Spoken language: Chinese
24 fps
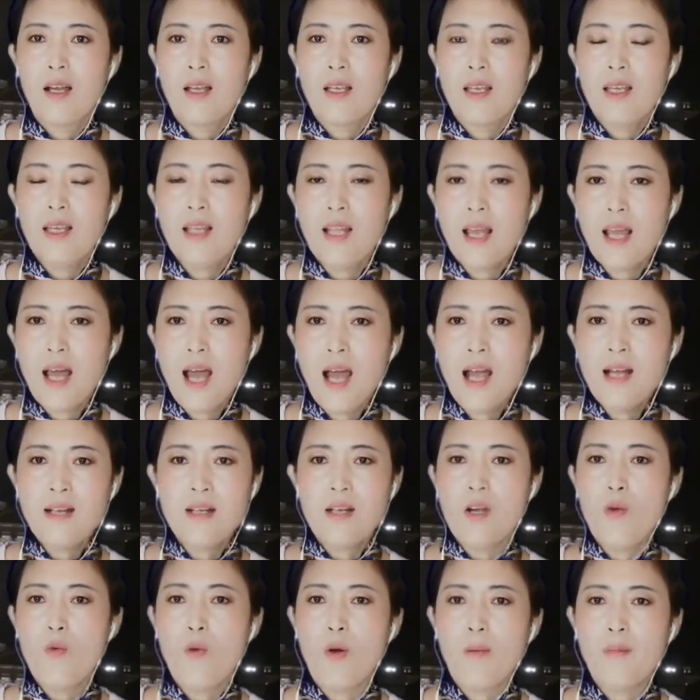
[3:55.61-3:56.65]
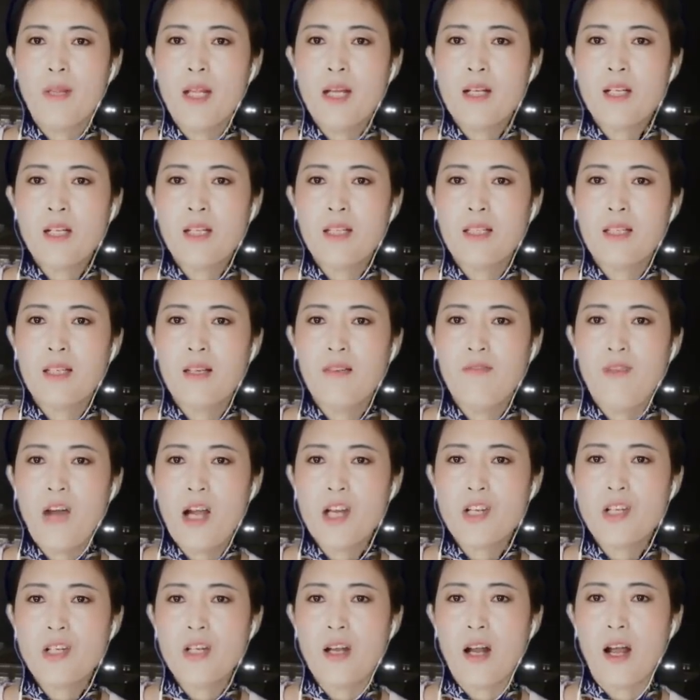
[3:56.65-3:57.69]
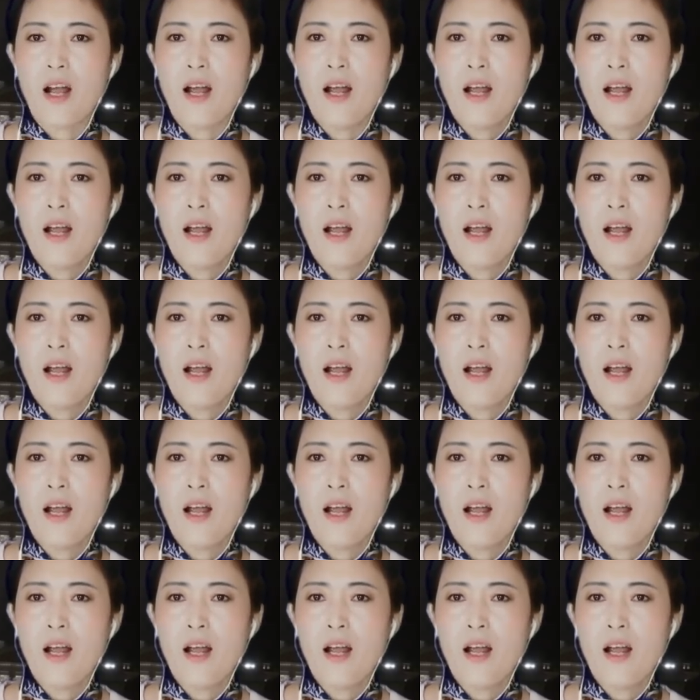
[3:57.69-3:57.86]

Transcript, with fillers: 你得按着我们的圣经发誓，